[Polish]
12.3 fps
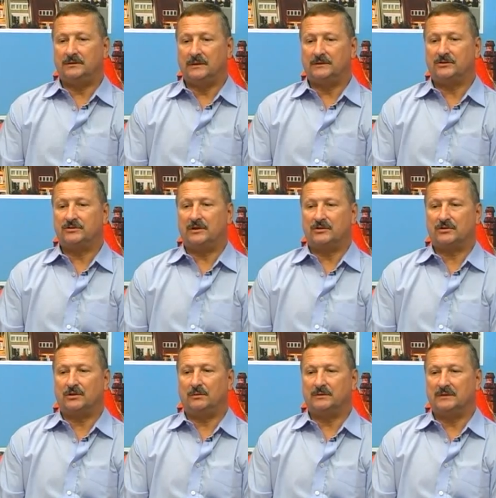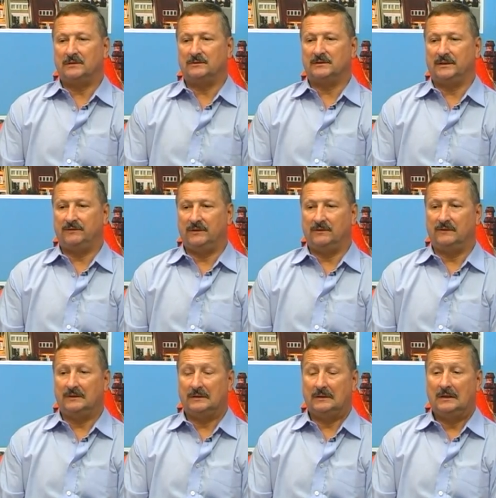jednak te cztery szkoły są
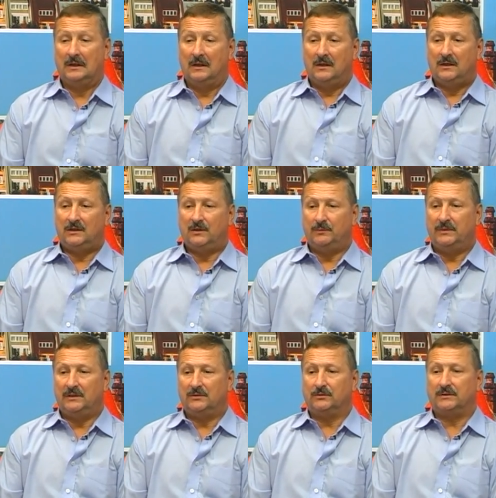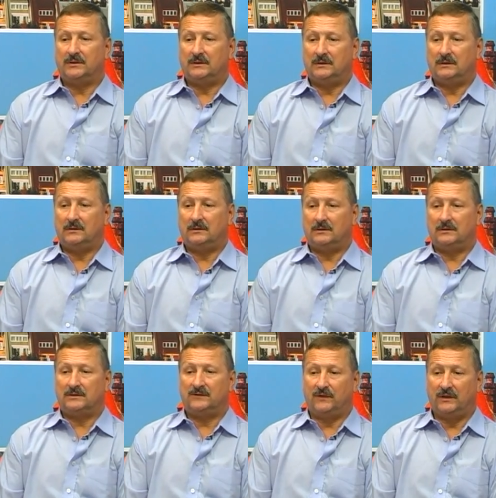zlikwidowane i dopięli tutaj
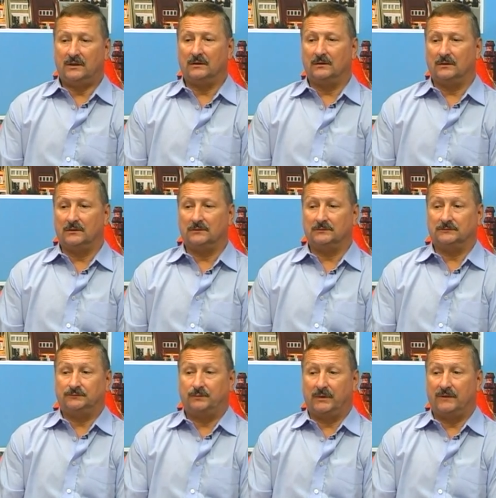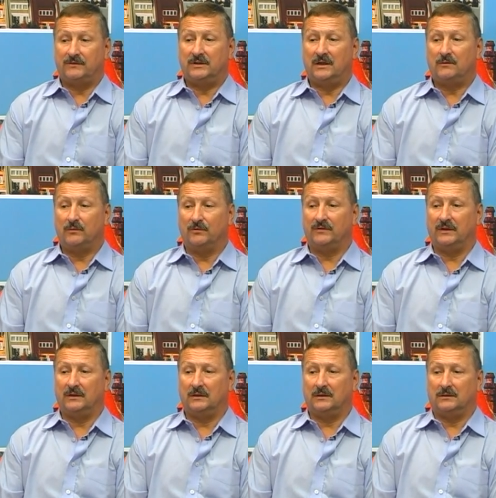y, swojego. No, wprawdzie jak mówię,